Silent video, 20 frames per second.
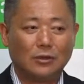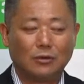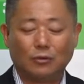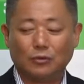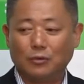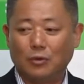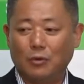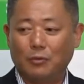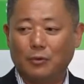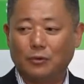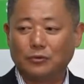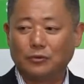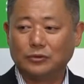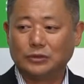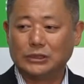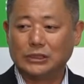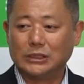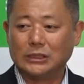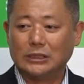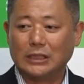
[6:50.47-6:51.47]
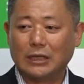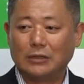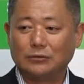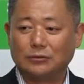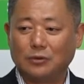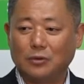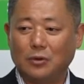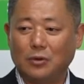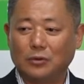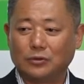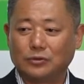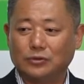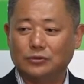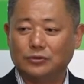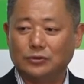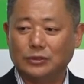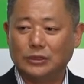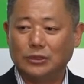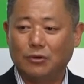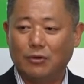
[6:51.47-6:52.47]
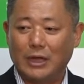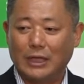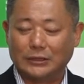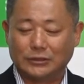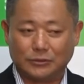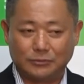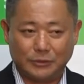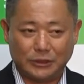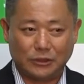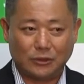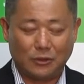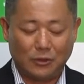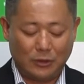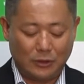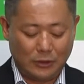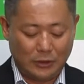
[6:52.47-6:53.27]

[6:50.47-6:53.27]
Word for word: このお盆の時期になると、急にお休みと。